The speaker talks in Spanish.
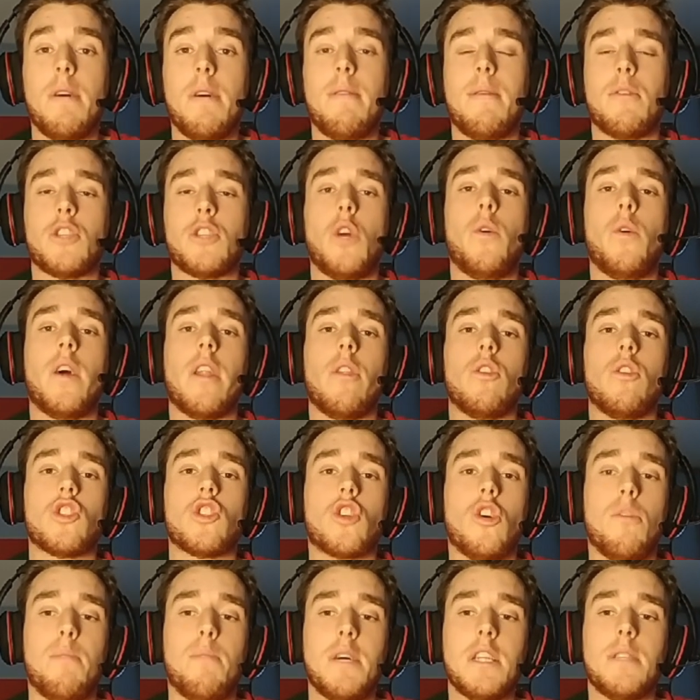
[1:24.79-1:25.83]
vamos a jugar dos
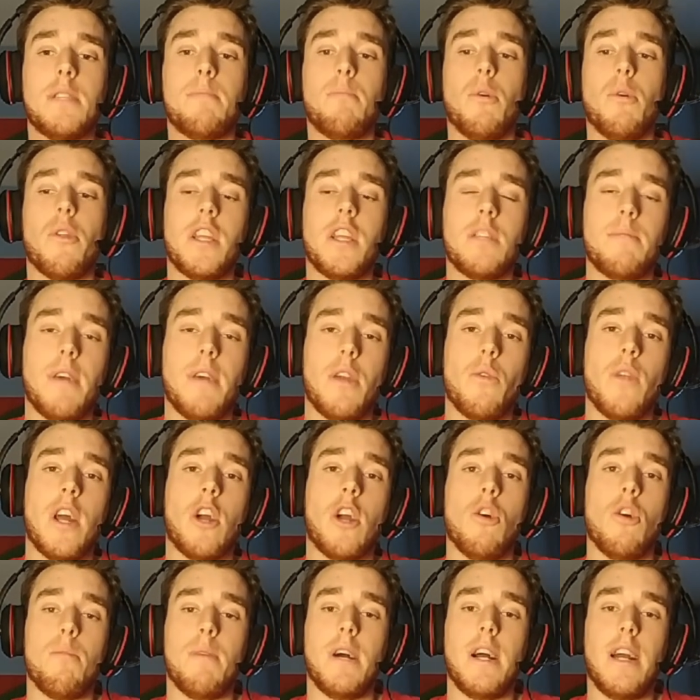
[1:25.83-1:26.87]
copas, podréis ver una
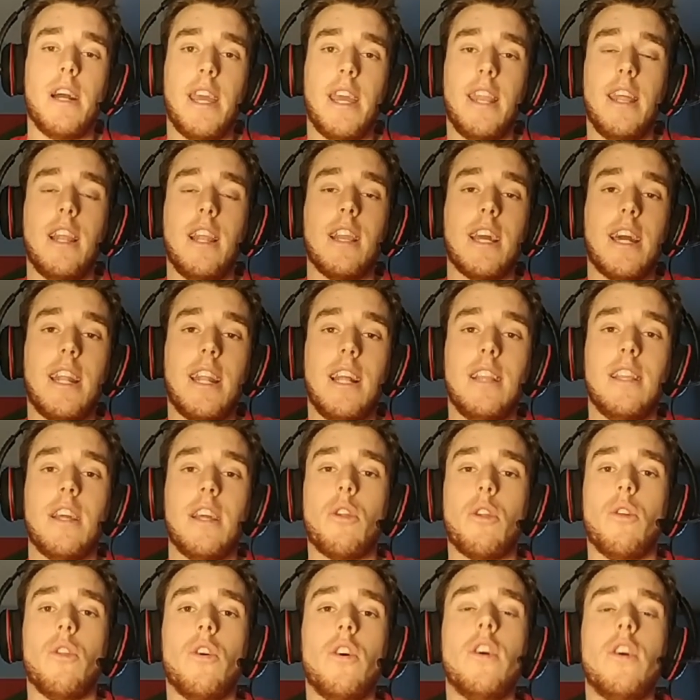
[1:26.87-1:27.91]
copa en el canal de
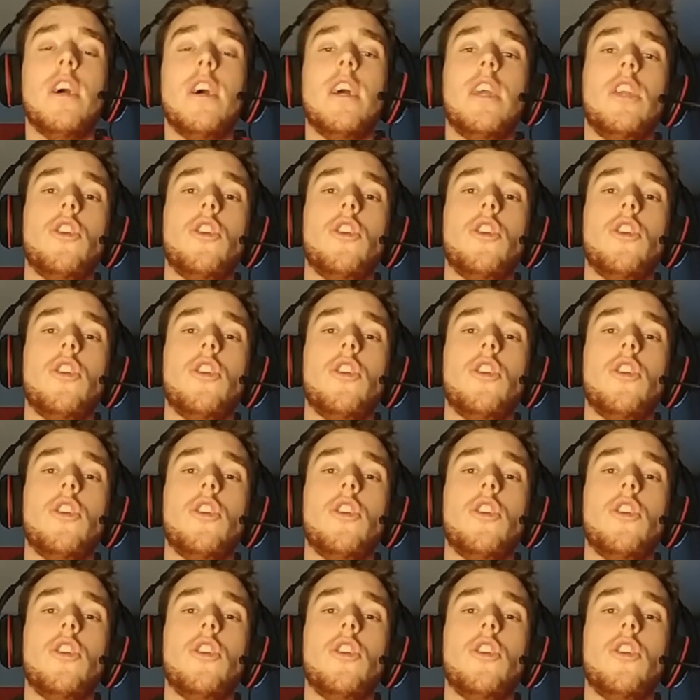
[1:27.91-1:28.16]
Rodo